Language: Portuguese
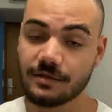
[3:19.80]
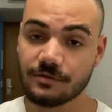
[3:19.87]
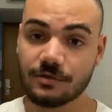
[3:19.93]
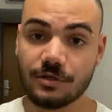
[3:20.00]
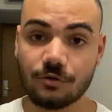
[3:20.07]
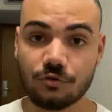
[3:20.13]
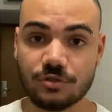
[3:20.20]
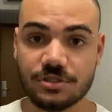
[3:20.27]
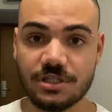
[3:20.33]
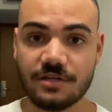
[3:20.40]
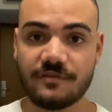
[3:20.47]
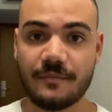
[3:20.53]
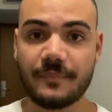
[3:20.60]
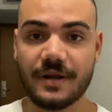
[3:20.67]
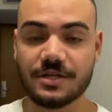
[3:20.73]

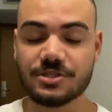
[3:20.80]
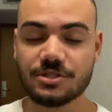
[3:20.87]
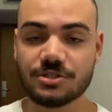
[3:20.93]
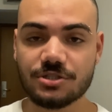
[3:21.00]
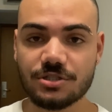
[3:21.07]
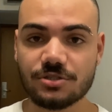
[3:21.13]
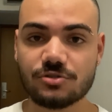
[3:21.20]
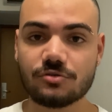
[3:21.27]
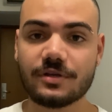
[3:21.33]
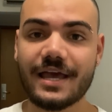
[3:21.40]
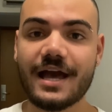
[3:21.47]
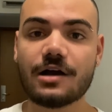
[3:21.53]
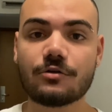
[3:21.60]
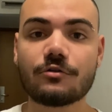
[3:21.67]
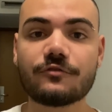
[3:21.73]
Inclusive, a partir disso,
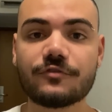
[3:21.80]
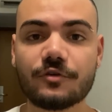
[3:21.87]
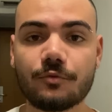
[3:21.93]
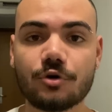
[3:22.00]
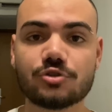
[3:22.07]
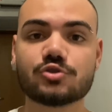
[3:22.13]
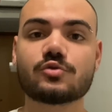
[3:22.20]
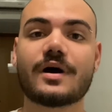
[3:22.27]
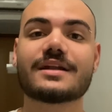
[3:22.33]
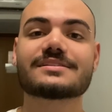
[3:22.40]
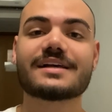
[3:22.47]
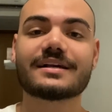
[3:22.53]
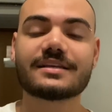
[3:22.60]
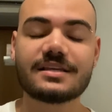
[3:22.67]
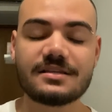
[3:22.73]
Guerra confirmou Soares
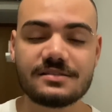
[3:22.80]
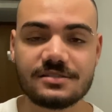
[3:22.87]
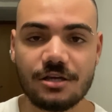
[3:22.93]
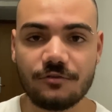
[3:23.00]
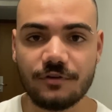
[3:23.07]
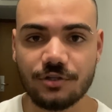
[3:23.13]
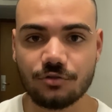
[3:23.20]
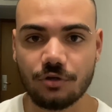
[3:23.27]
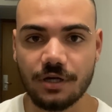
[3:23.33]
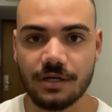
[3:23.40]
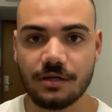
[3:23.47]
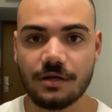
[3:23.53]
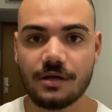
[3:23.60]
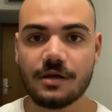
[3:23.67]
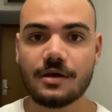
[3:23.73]
aqui em
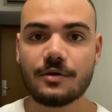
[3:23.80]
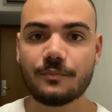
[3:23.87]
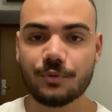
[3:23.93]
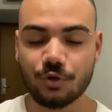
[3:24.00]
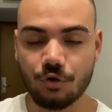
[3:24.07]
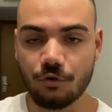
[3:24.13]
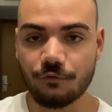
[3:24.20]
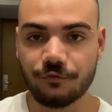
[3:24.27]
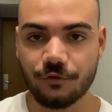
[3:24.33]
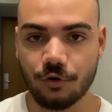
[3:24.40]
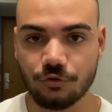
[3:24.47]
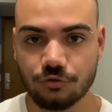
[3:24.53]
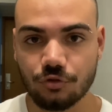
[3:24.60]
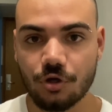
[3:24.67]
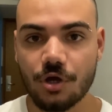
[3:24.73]
Salvador para o
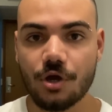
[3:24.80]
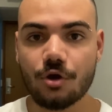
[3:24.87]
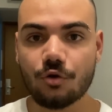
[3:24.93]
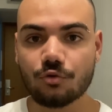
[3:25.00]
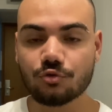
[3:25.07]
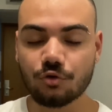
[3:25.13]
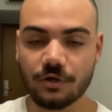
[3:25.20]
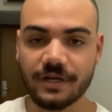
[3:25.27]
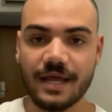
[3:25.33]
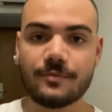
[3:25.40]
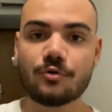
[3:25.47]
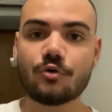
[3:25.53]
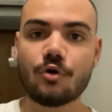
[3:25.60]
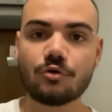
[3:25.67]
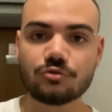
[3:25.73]
confronto do
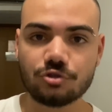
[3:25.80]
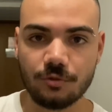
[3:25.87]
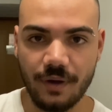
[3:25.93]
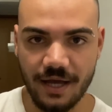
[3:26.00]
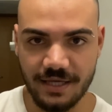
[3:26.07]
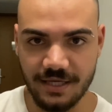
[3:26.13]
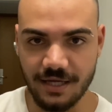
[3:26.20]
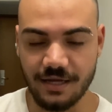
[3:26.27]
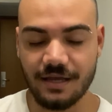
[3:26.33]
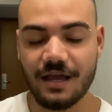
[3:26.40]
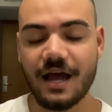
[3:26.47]
Grêmio contra o Bahia.